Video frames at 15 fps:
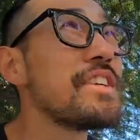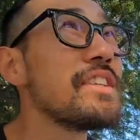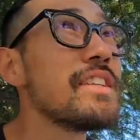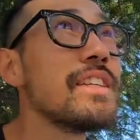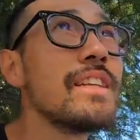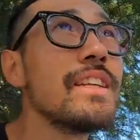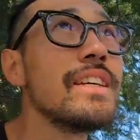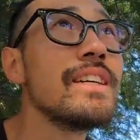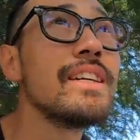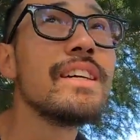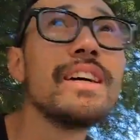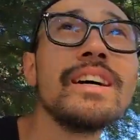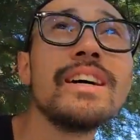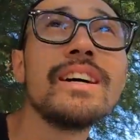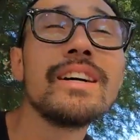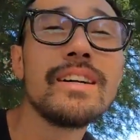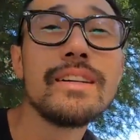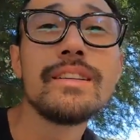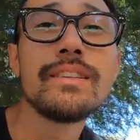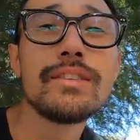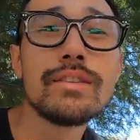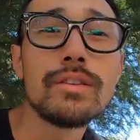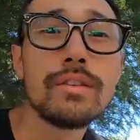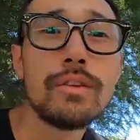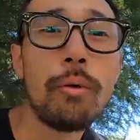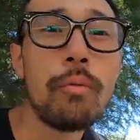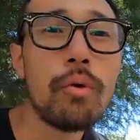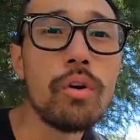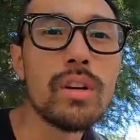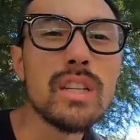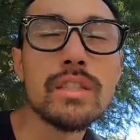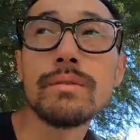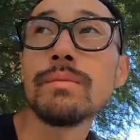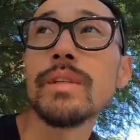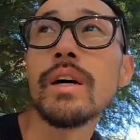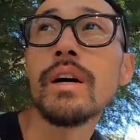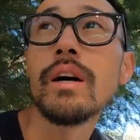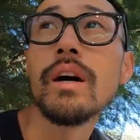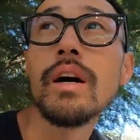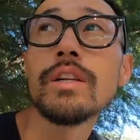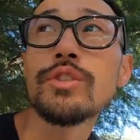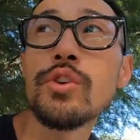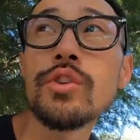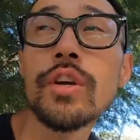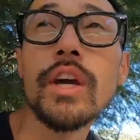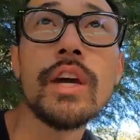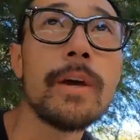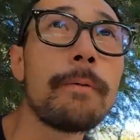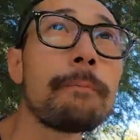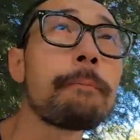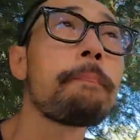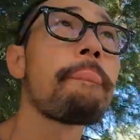이제는 더 못 걷겠습니다 저녁에